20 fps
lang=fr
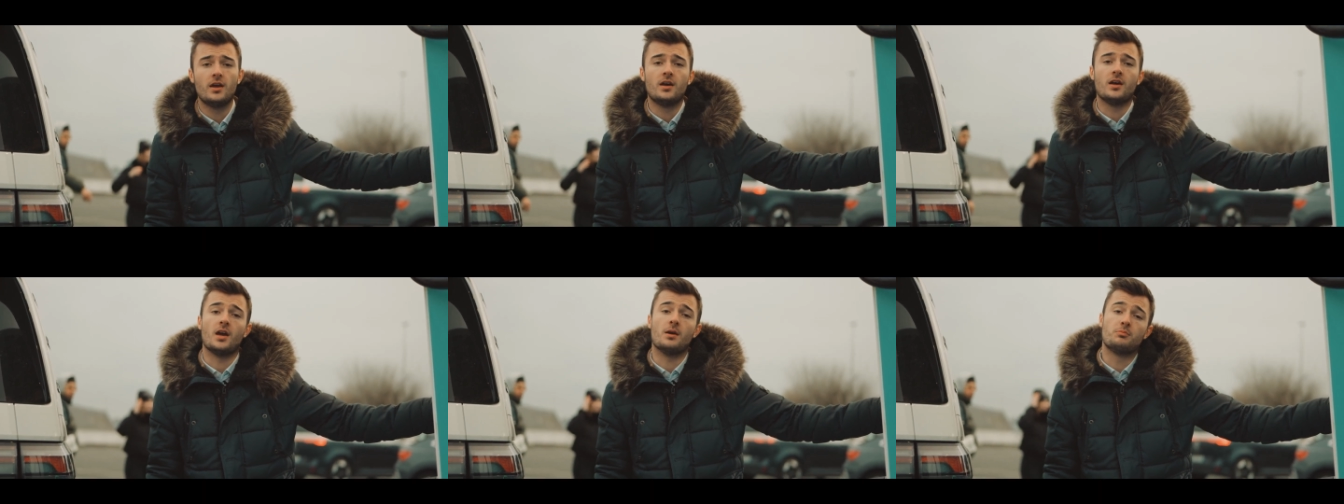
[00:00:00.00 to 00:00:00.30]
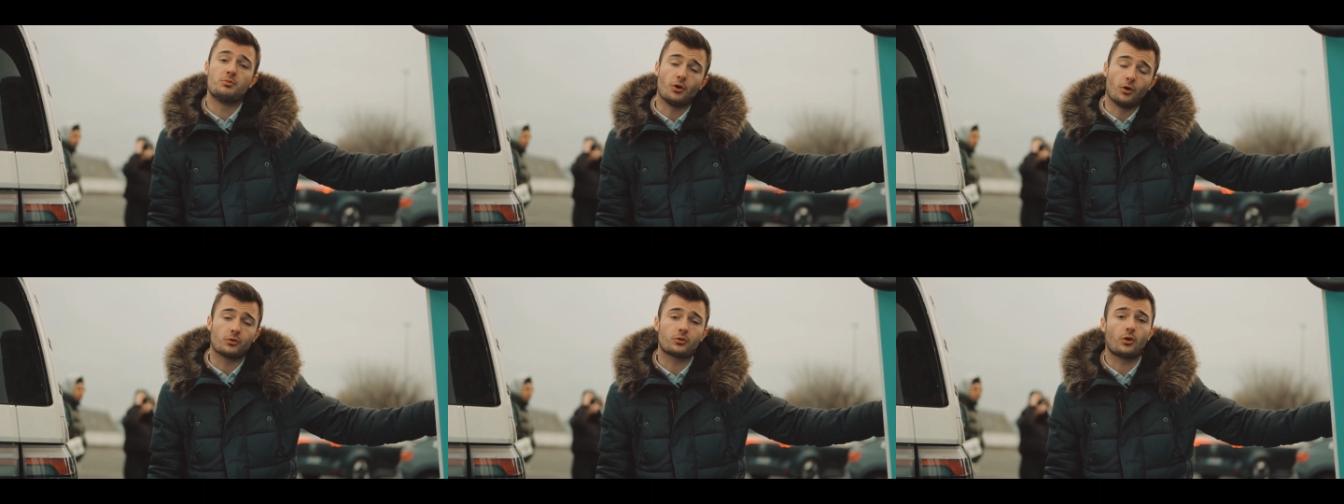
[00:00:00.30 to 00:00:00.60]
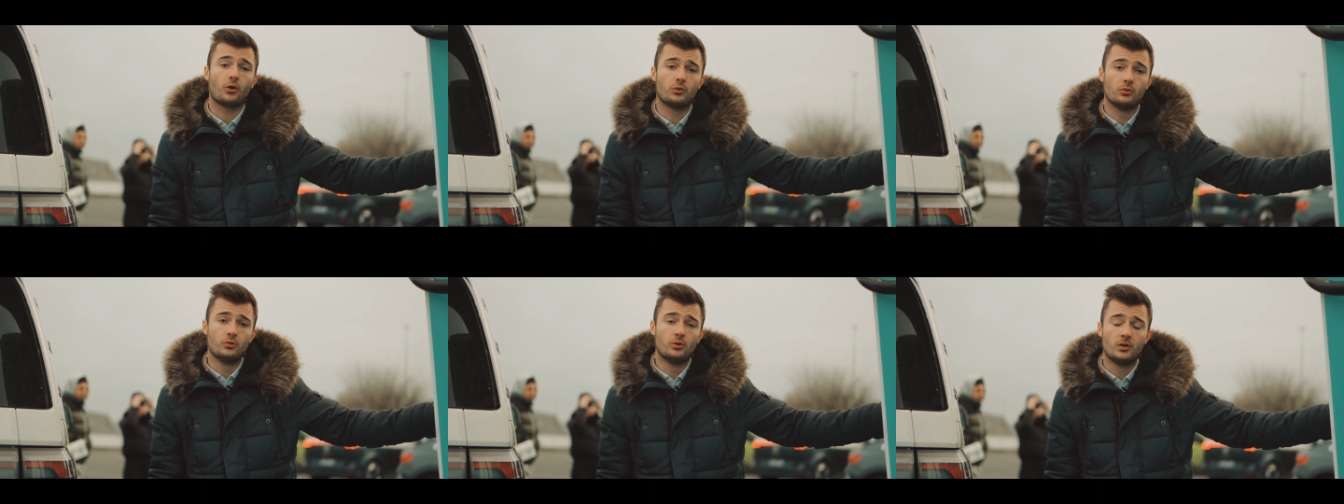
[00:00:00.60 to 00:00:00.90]
Et puis
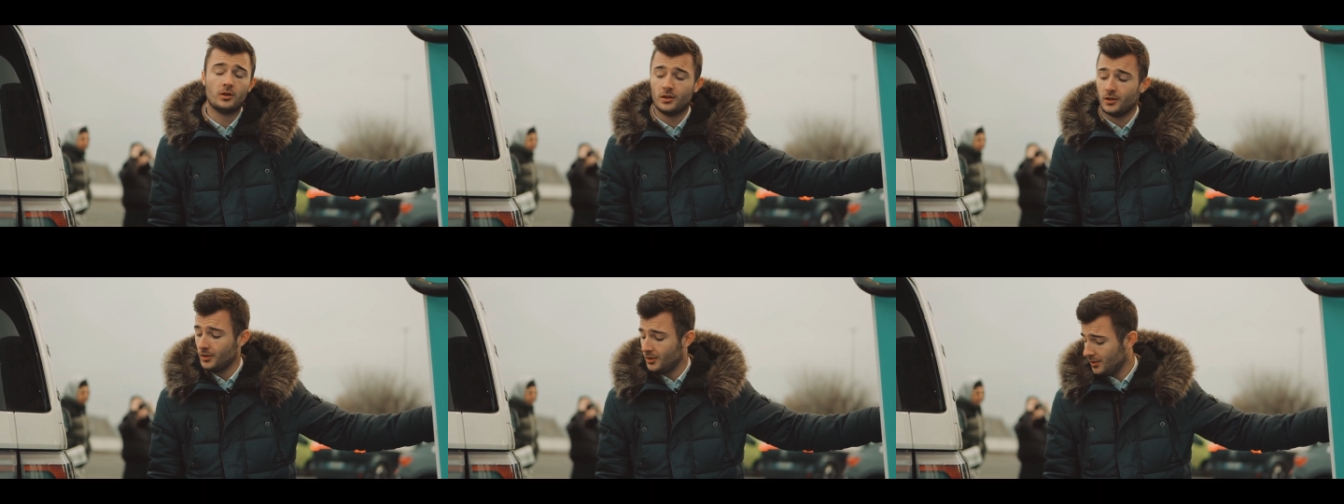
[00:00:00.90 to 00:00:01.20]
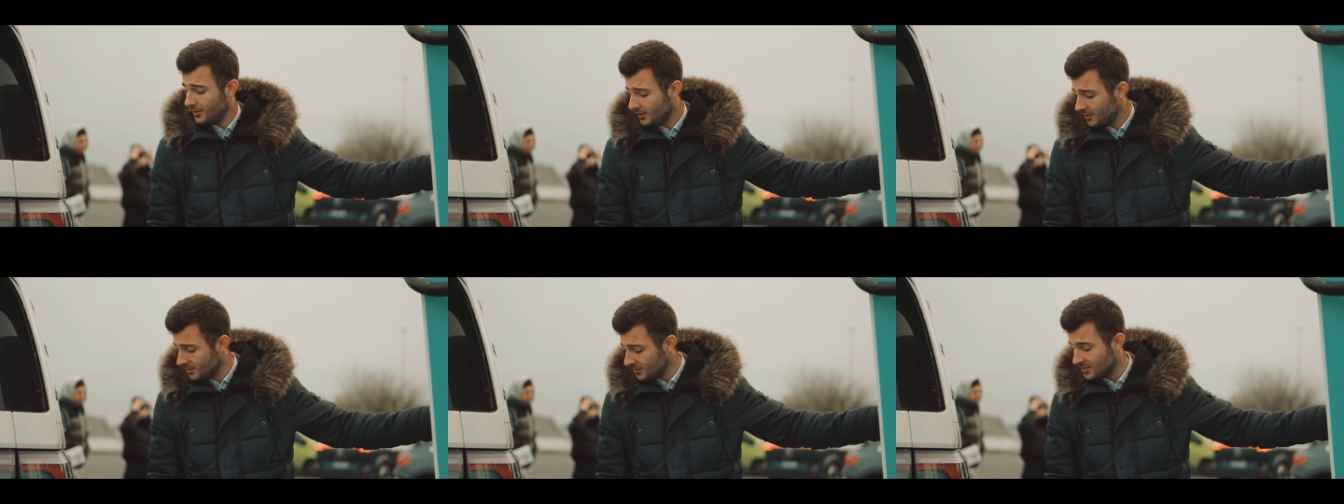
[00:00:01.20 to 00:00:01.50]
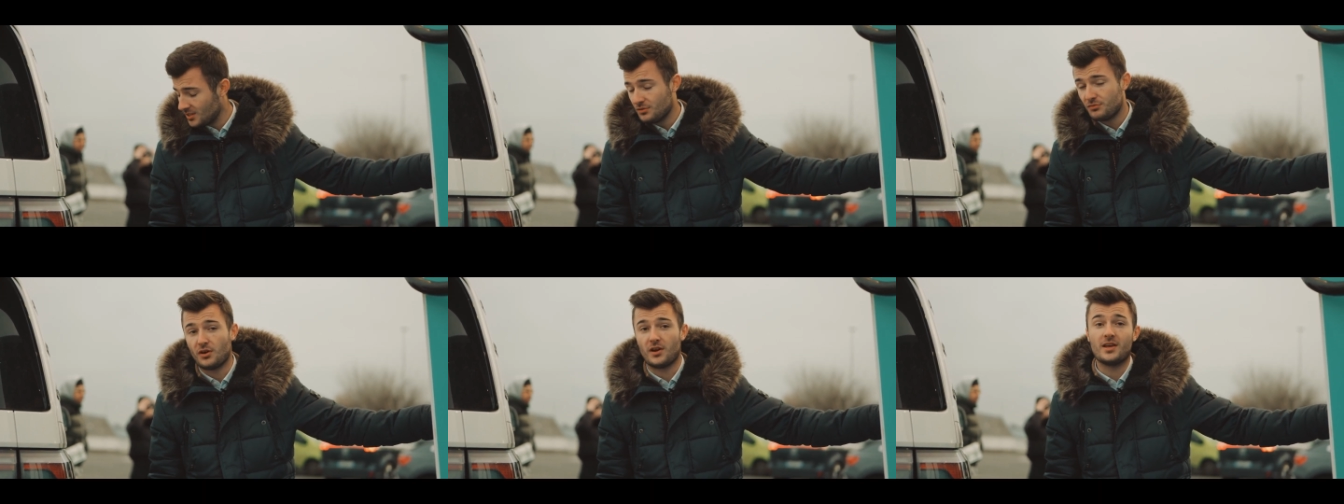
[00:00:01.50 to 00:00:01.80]
entre nous,
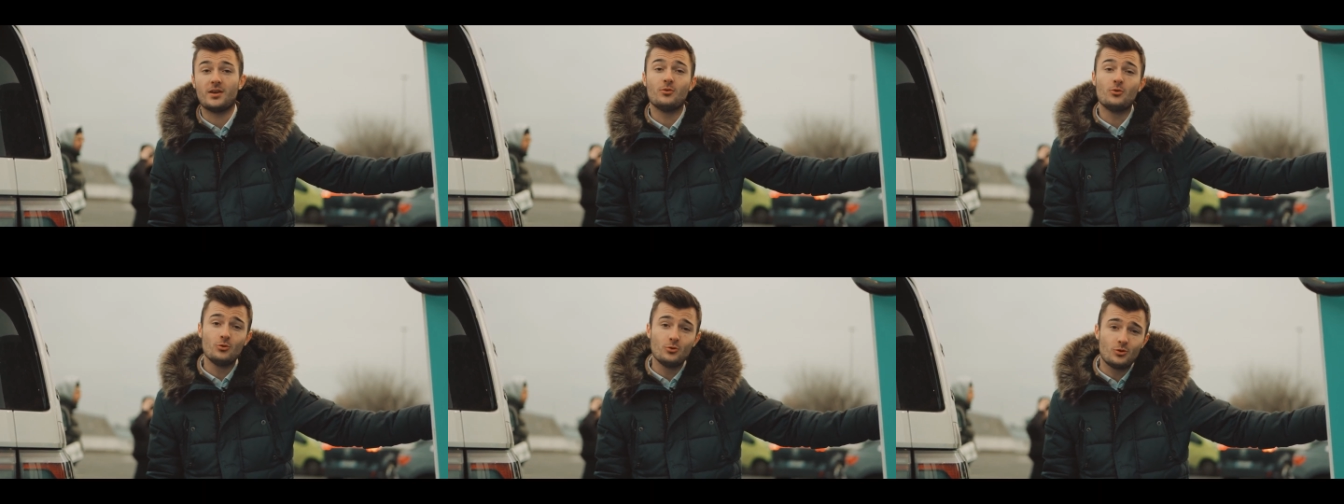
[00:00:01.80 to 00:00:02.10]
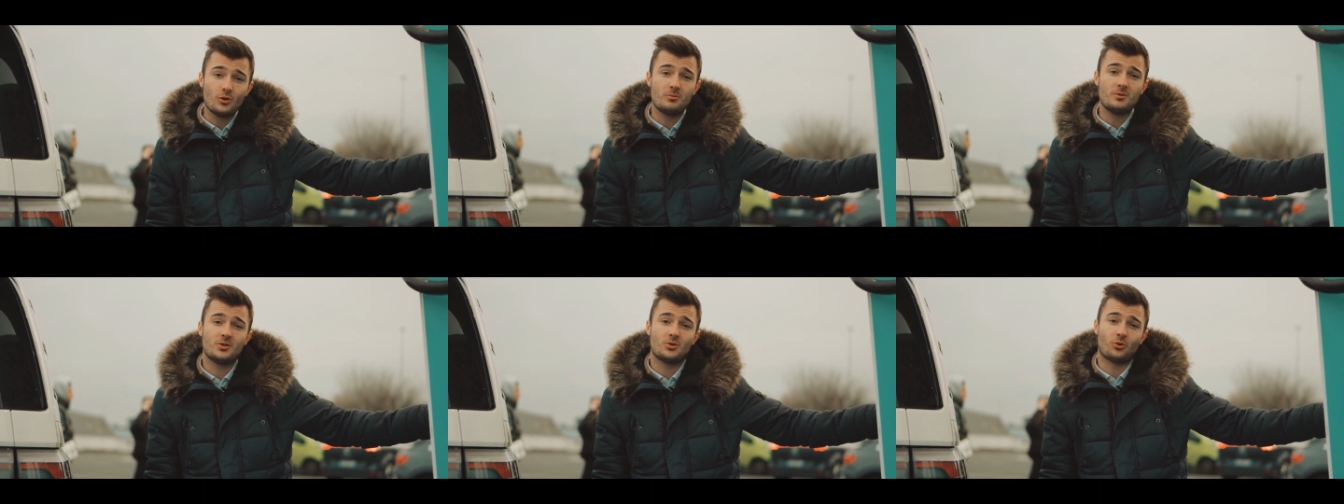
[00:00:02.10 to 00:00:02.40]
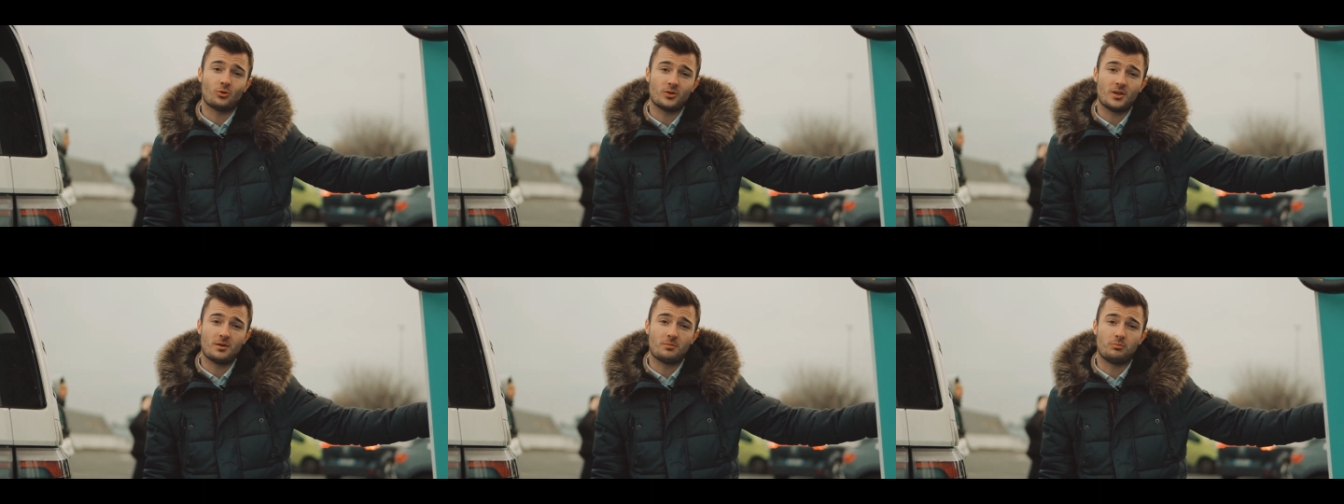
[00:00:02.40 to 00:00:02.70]
s'il fallait une
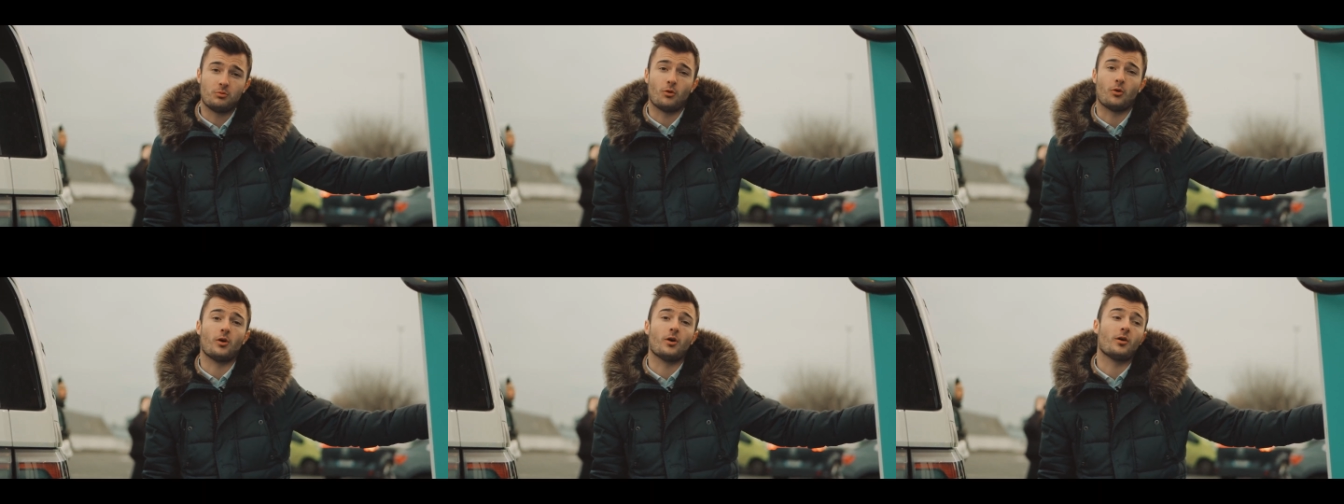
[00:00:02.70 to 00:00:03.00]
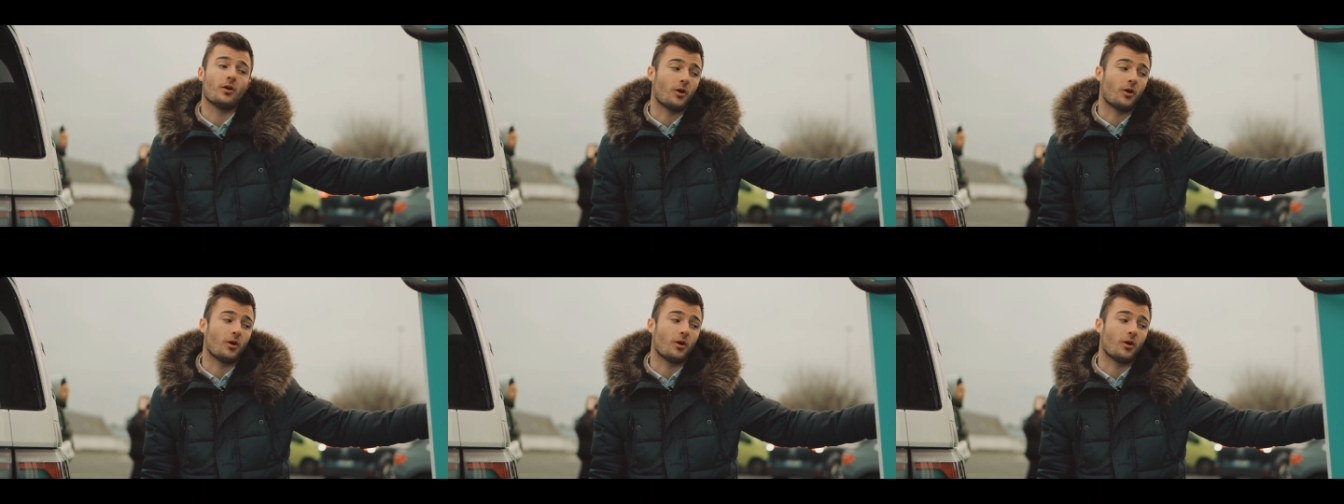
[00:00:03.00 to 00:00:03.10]
demi-journée pour